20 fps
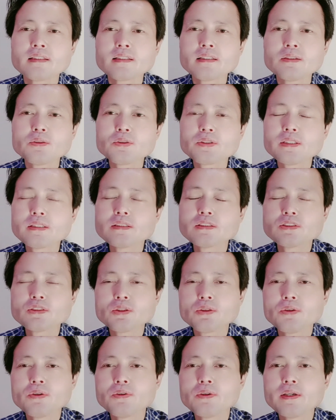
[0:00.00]
그리고
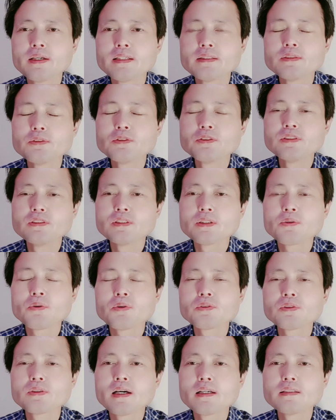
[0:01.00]
킹스턴에도 이제
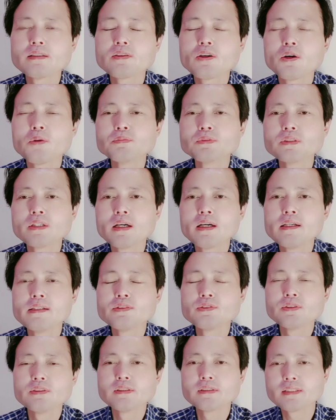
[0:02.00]
코로나를
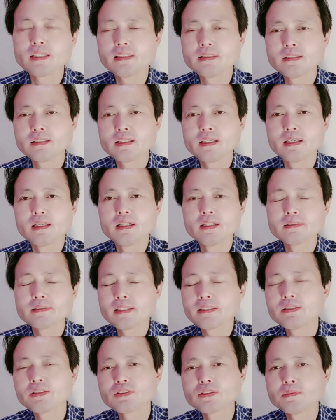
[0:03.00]
검사할 수 있는 사이트가
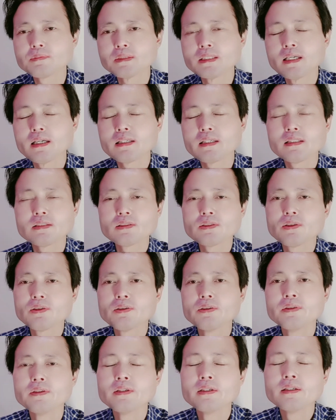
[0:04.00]
생겼습니다.
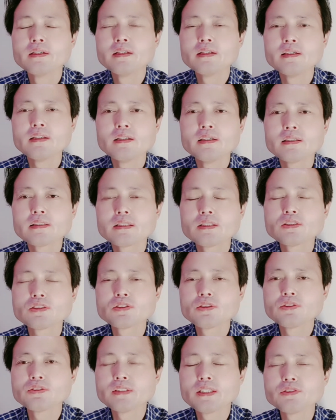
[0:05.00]
그래서 어,
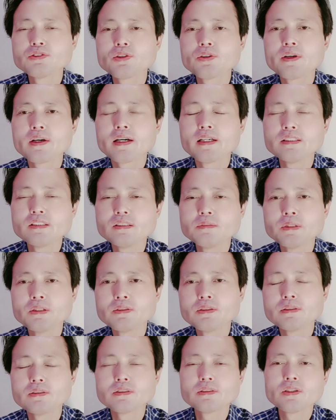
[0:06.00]
킹스턴 센트럴에
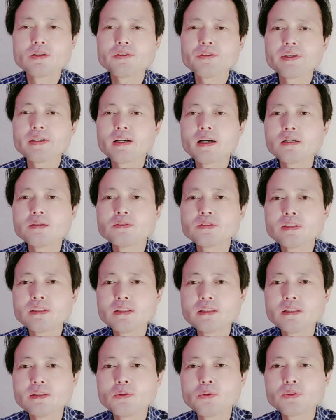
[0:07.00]
가시면은 서리
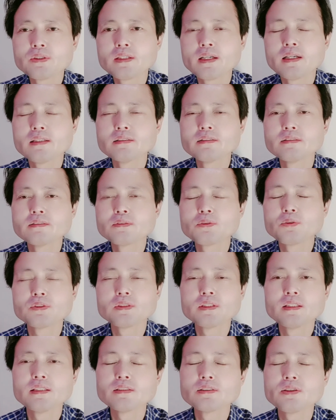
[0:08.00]
카운티 홀이라는
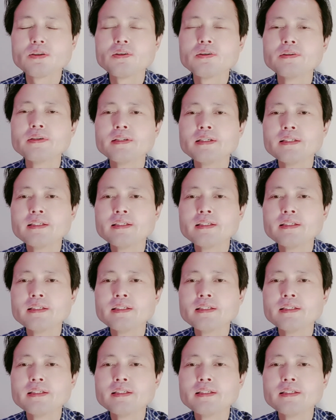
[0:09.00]
곳에서